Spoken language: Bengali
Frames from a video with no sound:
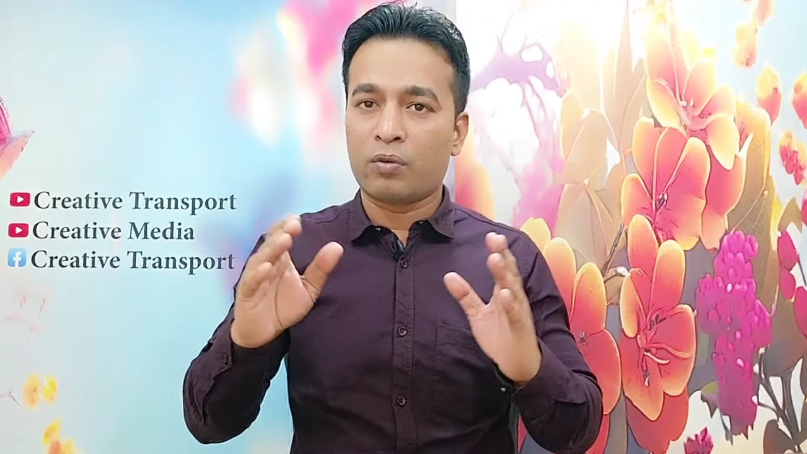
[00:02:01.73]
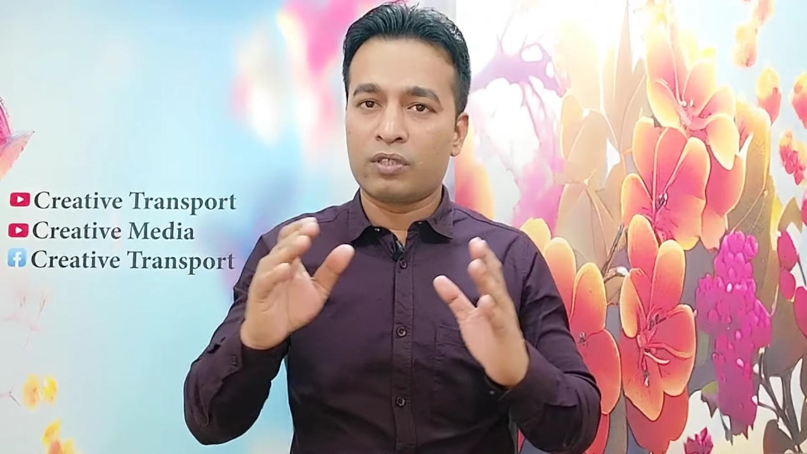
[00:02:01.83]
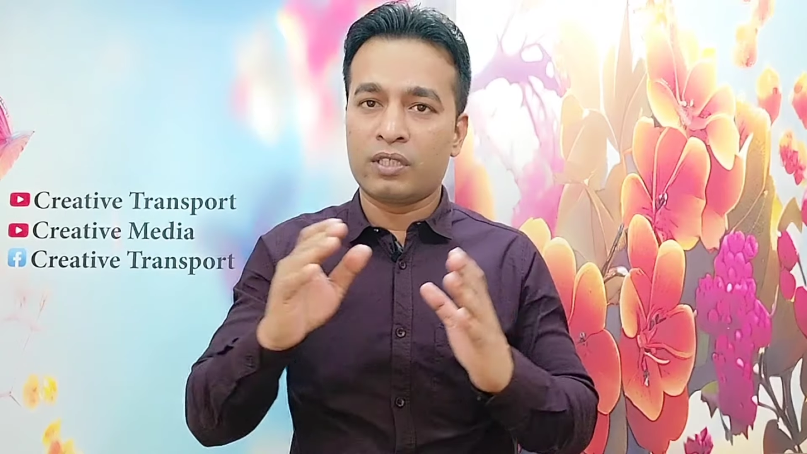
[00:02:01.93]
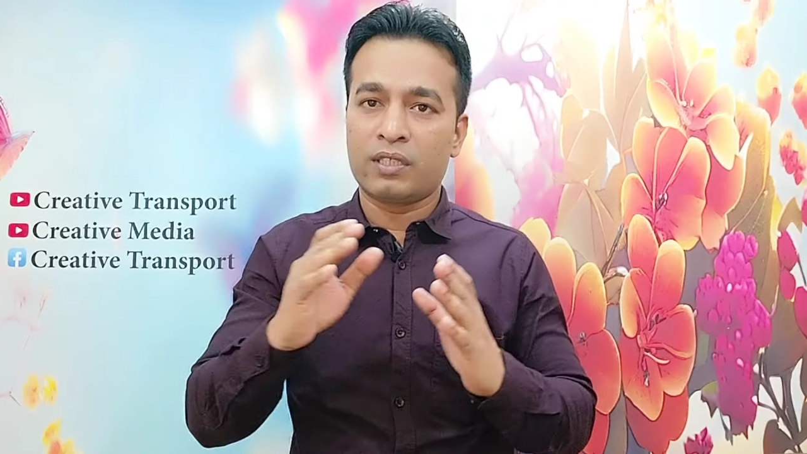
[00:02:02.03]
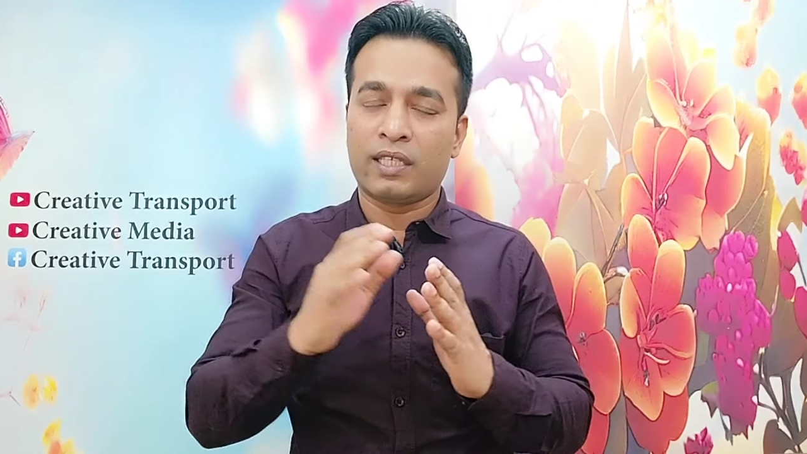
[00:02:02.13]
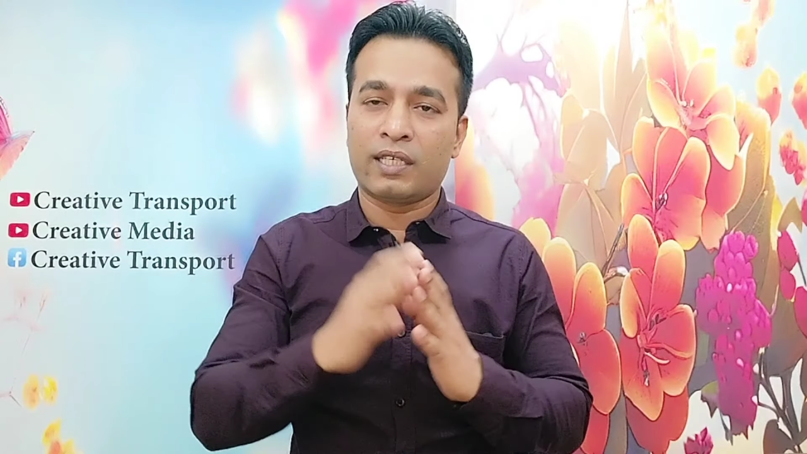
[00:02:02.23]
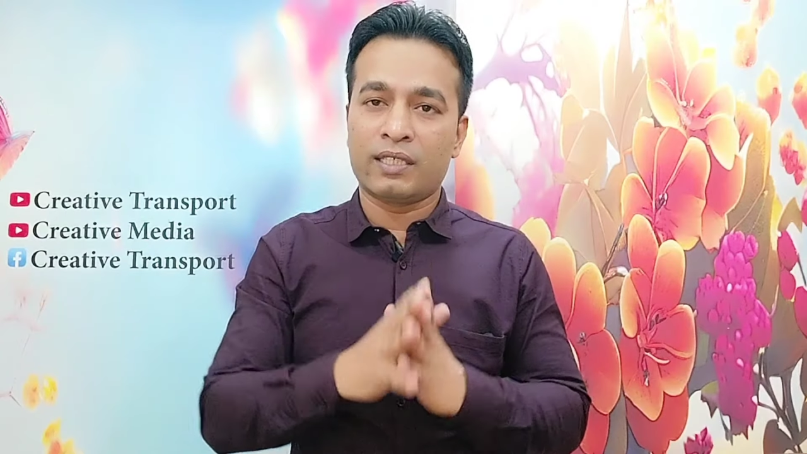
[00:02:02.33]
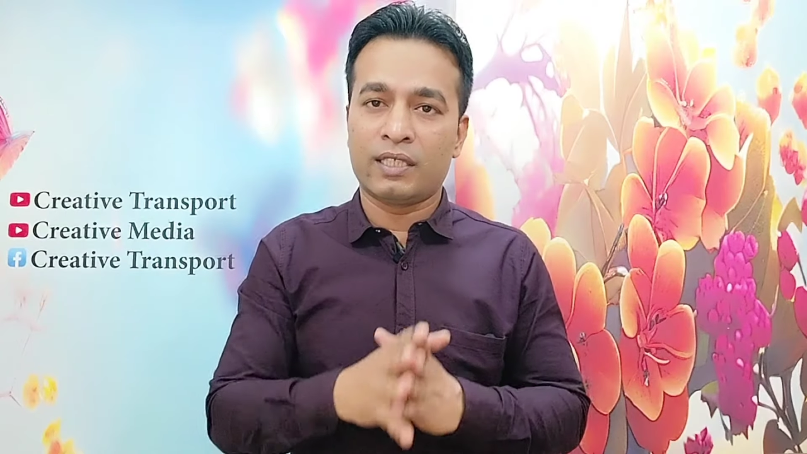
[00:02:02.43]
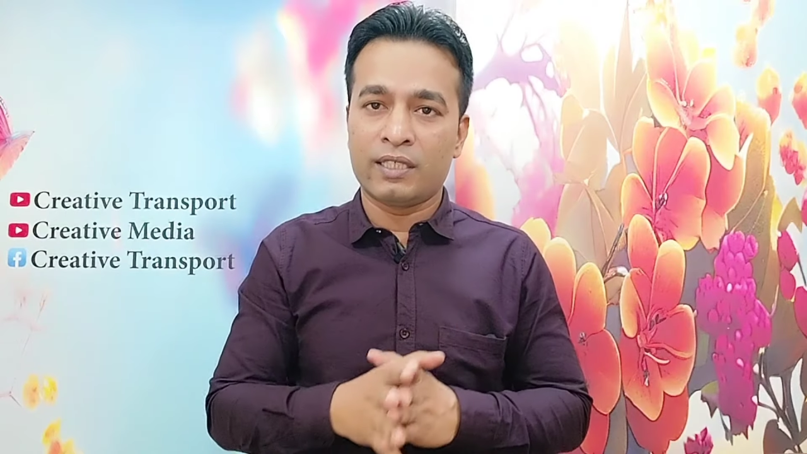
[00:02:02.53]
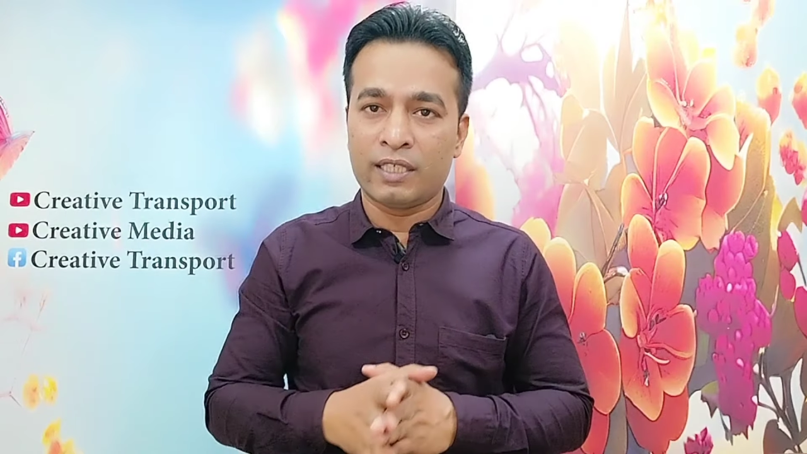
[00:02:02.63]
কারণ হচ্ছে তাদের
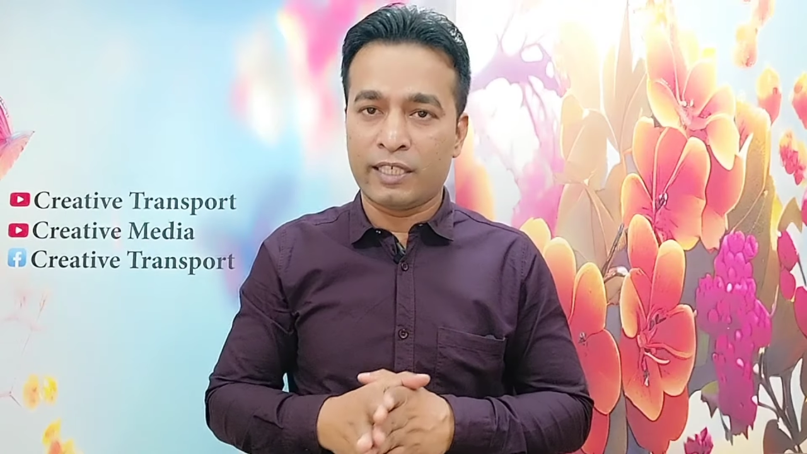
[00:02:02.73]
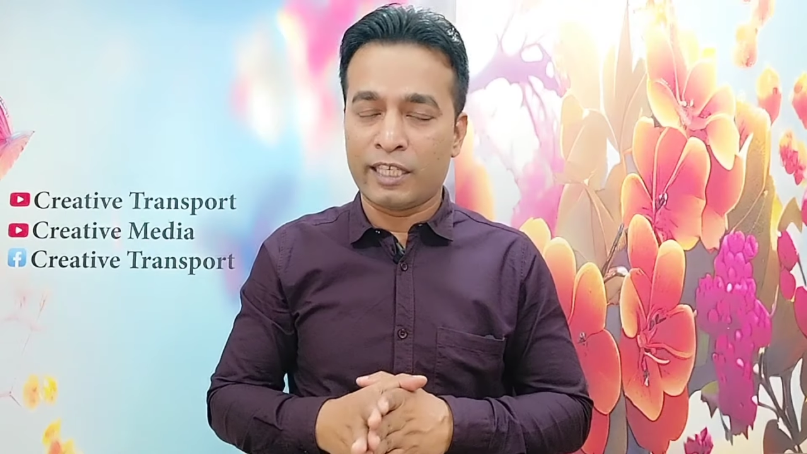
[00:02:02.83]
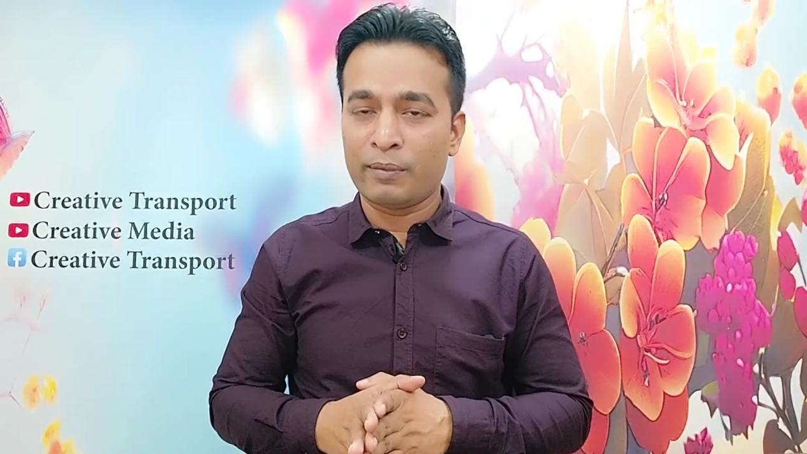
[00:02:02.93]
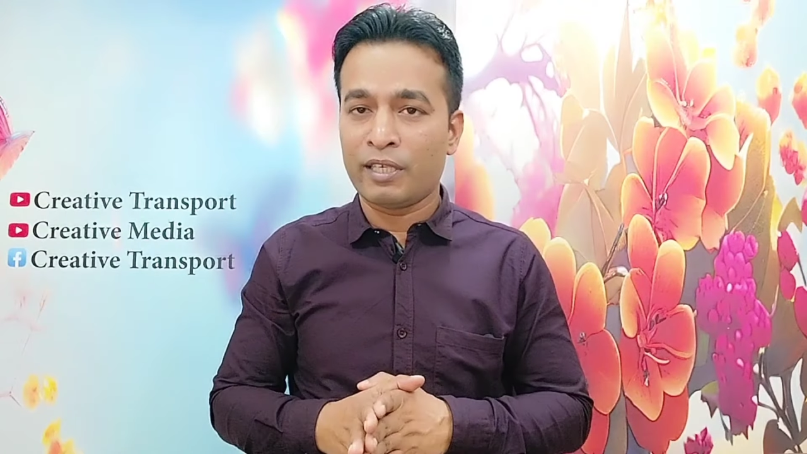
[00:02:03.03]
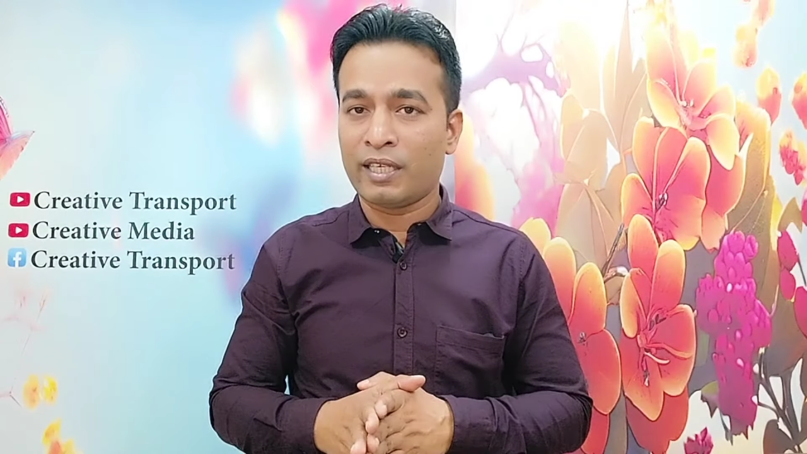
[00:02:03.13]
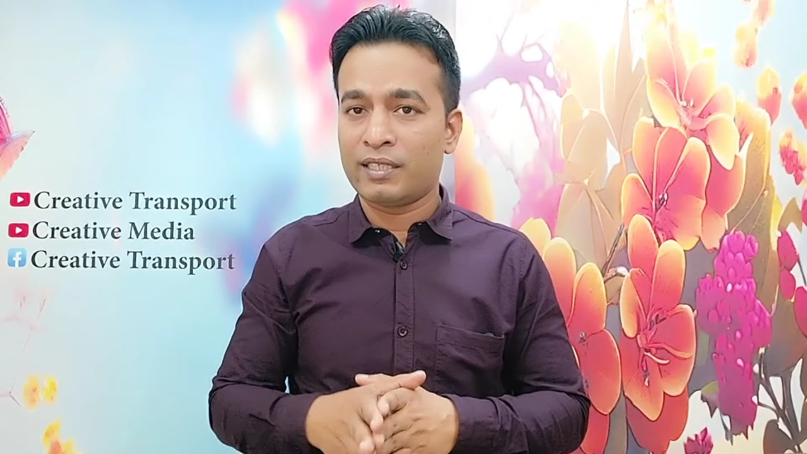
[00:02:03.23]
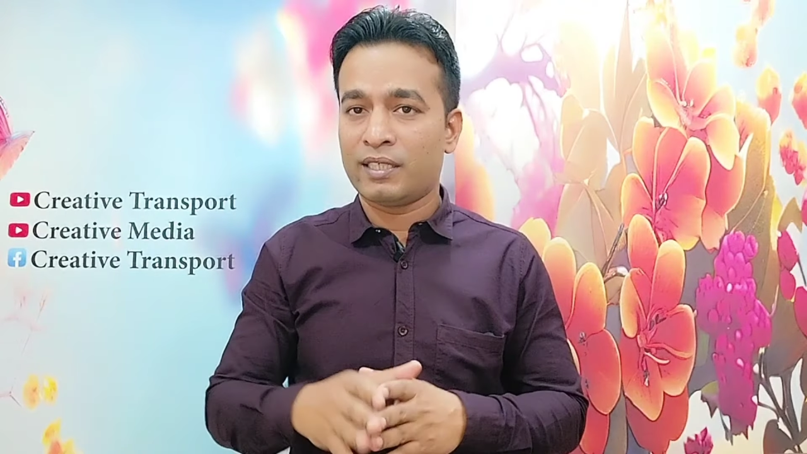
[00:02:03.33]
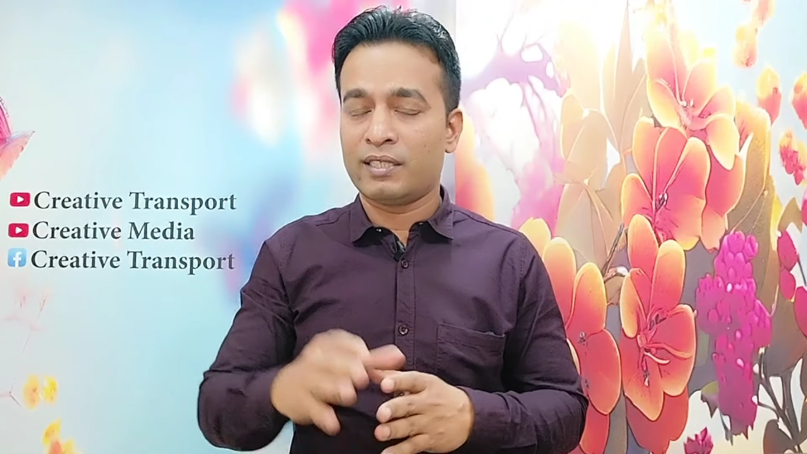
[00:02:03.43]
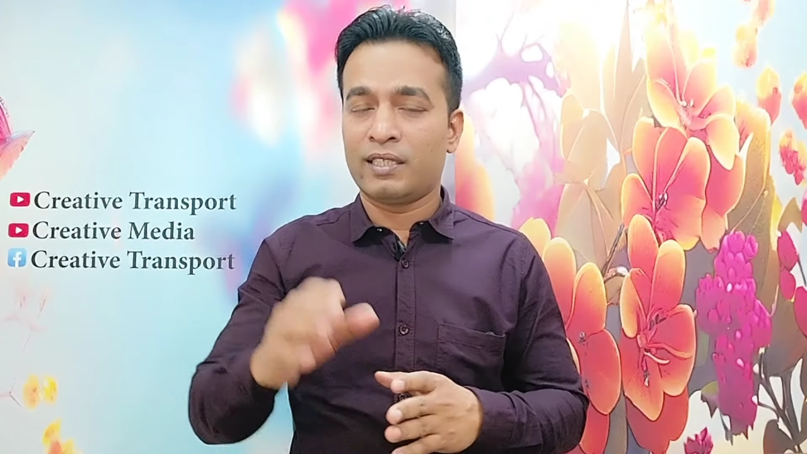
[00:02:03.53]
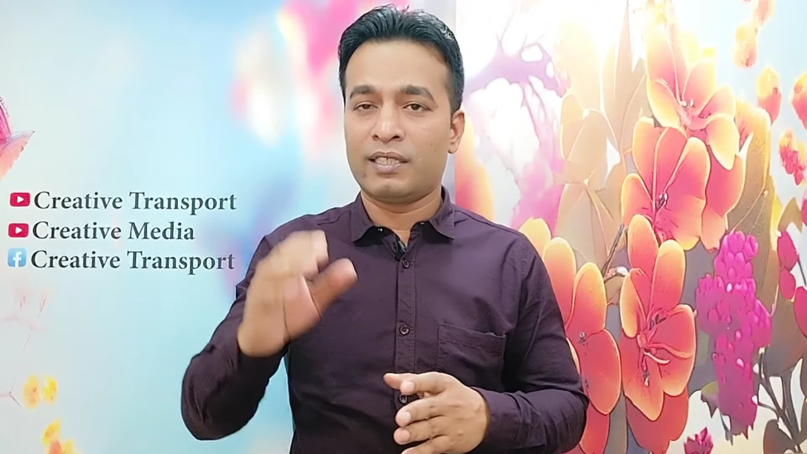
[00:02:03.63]
কাছে যে ড্রাইভিং
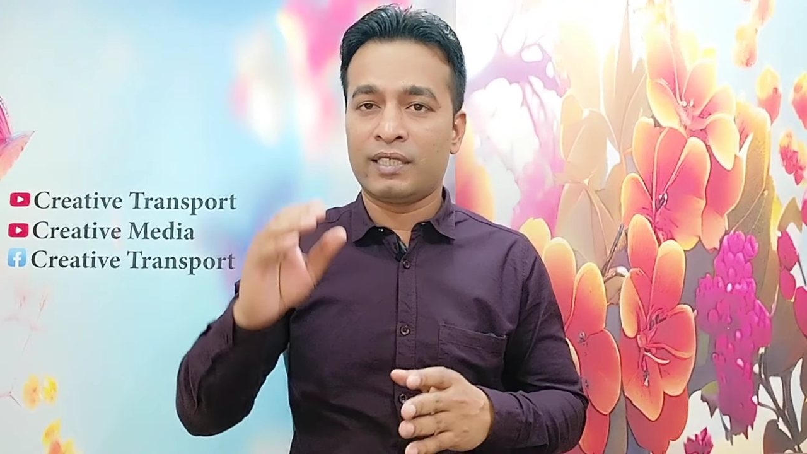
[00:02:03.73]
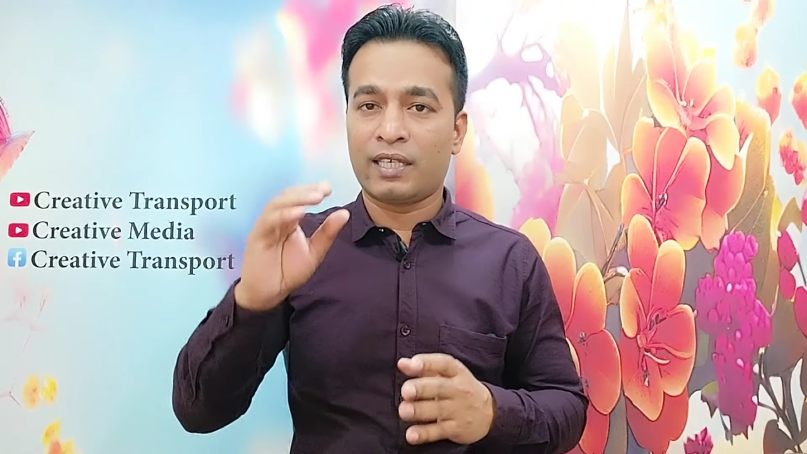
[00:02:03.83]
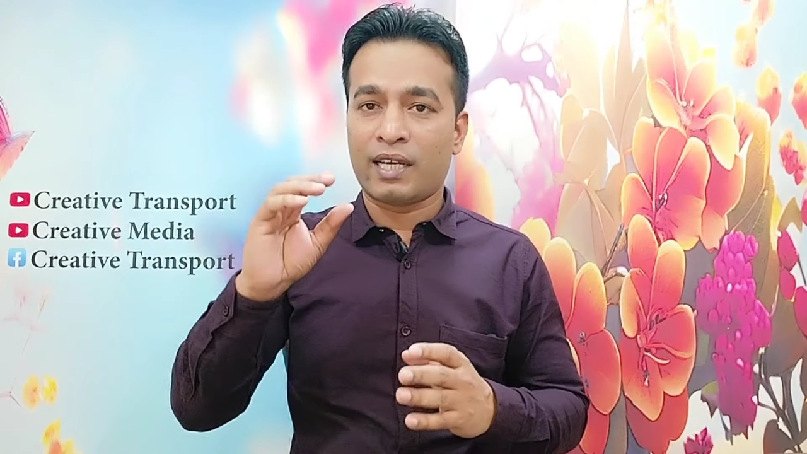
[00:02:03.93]
লাইসেন্সের যে